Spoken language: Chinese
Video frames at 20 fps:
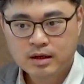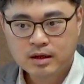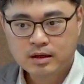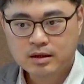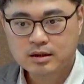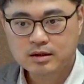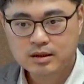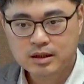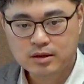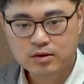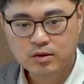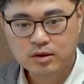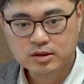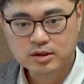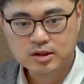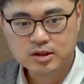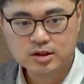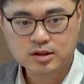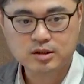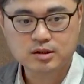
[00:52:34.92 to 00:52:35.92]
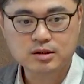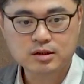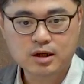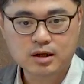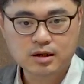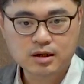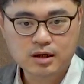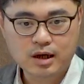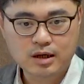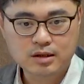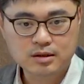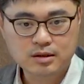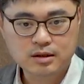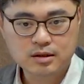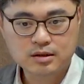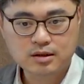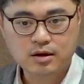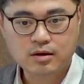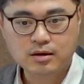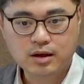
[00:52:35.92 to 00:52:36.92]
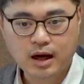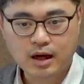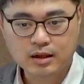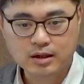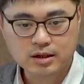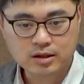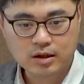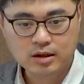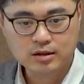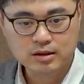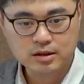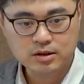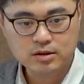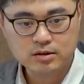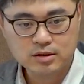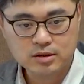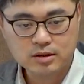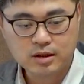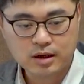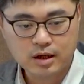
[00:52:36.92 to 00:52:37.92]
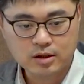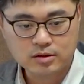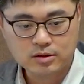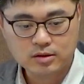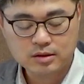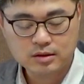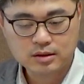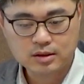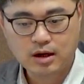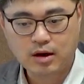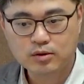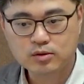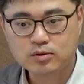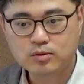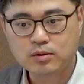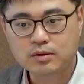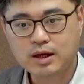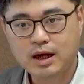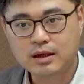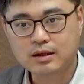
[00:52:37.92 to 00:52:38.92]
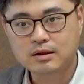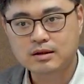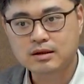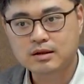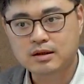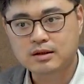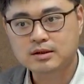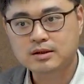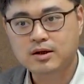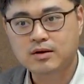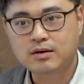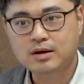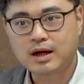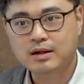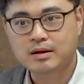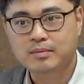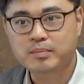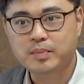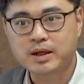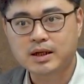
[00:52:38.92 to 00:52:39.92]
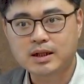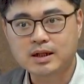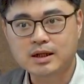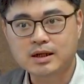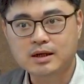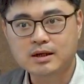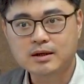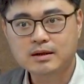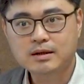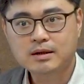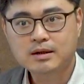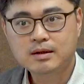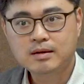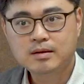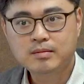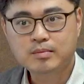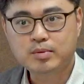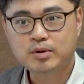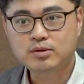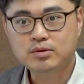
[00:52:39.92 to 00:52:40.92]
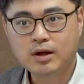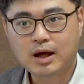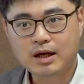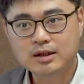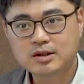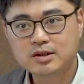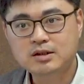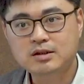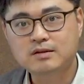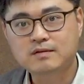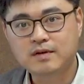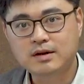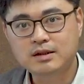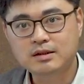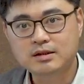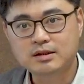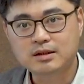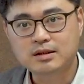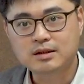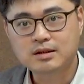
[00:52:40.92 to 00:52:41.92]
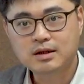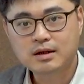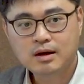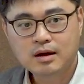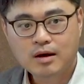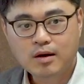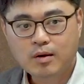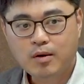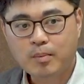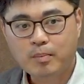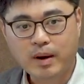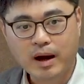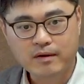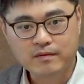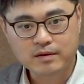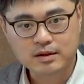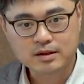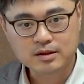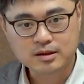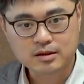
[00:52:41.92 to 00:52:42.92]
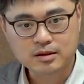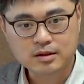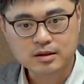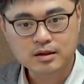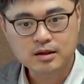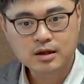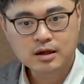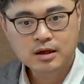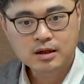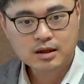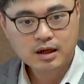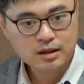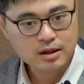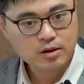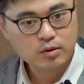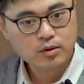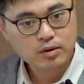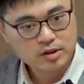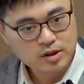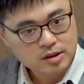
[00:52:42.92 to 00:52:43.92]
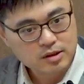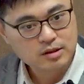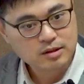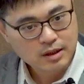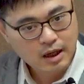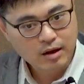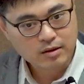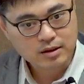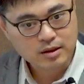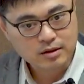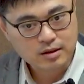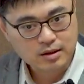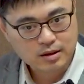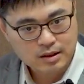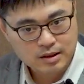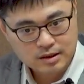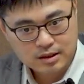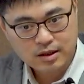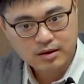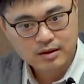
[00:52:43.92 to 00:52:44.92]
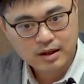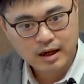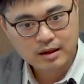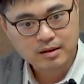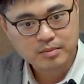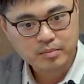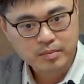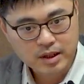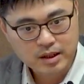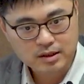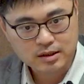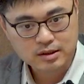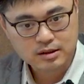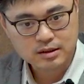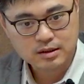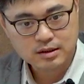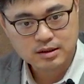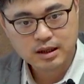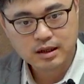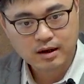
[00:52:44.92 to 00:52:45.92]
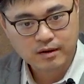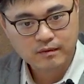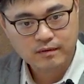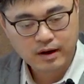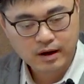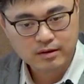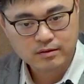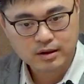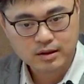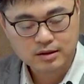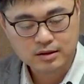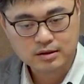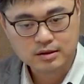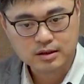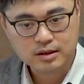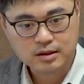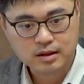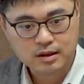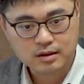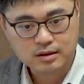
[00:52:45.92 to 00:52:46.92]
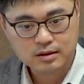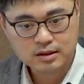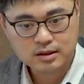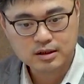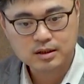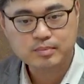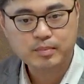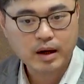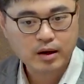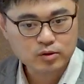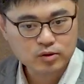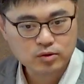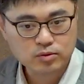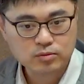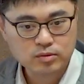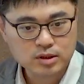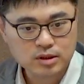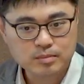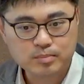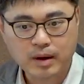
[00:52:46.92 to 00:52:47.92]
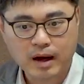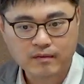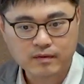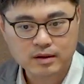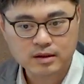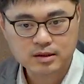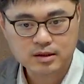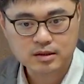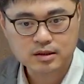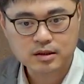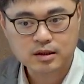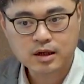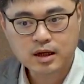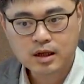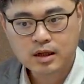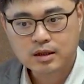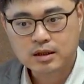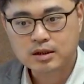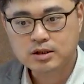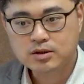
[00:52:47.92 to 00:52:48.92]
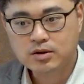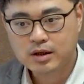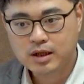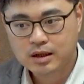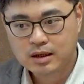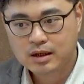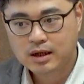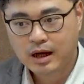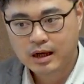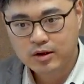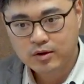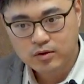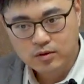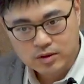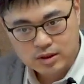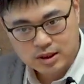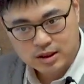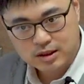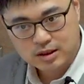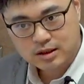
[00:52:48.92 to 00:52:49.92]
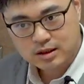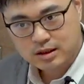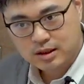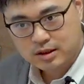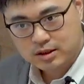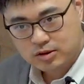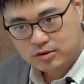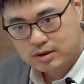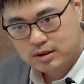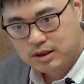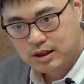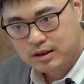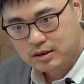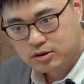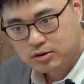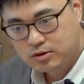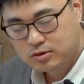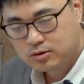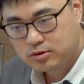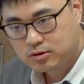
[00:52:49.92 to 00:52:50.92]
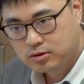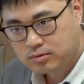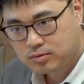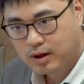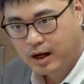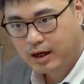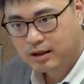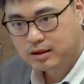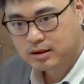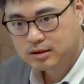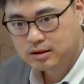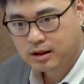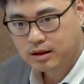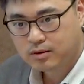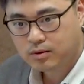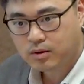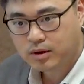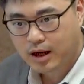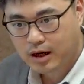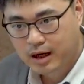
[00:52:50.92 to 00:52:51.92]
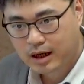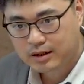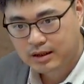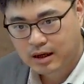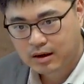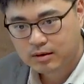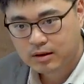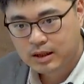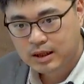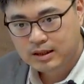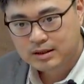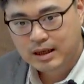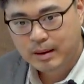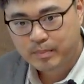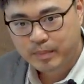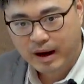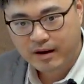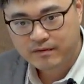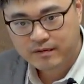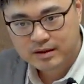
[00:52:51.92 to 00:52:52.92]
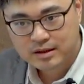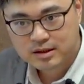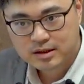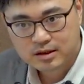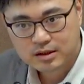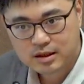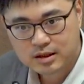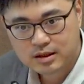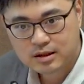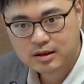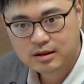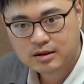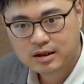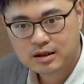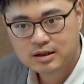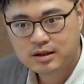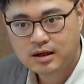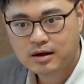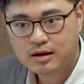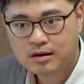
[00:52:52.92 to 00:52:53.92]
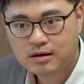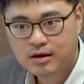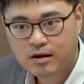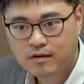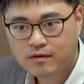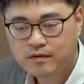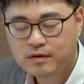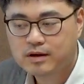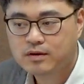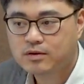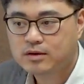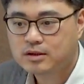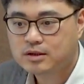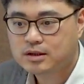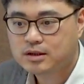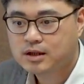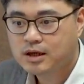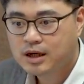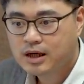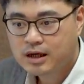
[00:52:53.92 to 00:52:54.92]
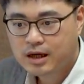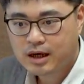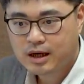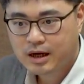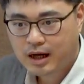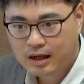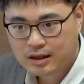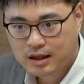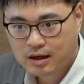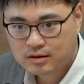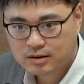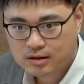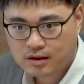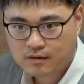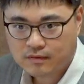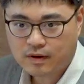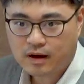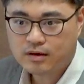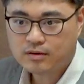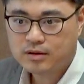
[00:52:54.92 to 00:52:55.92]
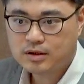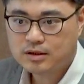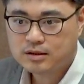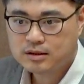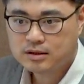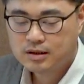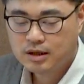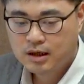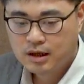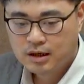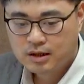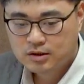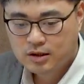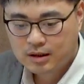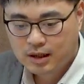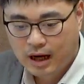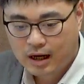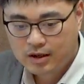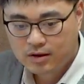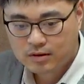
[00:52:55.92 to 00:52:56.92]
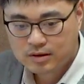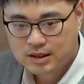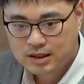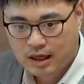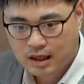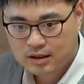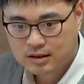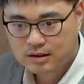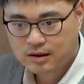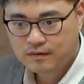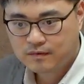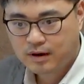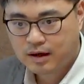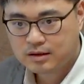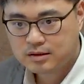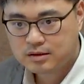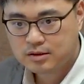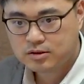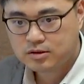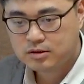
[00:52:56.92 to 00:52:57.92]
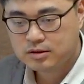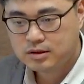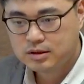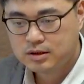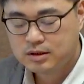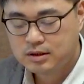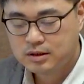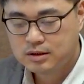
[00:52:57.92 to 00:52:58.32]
可你如果是十个 cancer cell line，你可以你就是可以去操作它的那个 cell line 的比例，比如说它是十分之一或百分之一。那你如果知道你的那个 cell line 的 mix 这个 variance，你的细胞株是百分之一，你就应该预期你去定序出来的结果要看到在百分之一的那些 allele frequency 可以看到这个 variance。所以他用这样子的方式去